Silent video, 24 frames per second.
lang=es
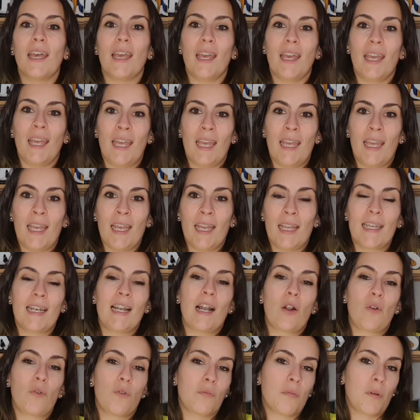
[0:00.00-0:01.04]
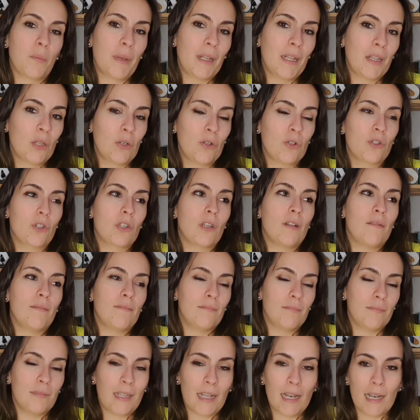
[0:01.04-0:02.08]
eh, que en algunos momentos
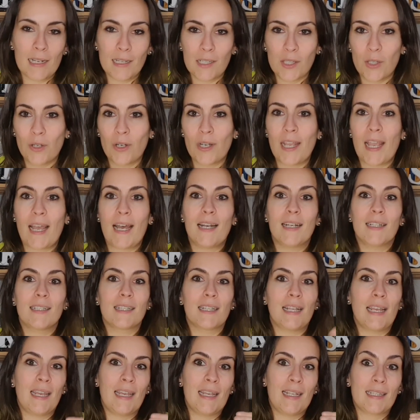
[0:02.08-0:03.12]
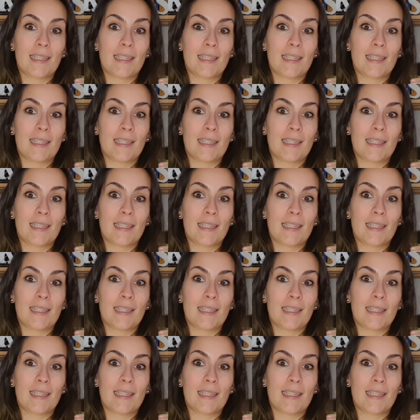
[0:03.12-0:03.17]
de la historia eh,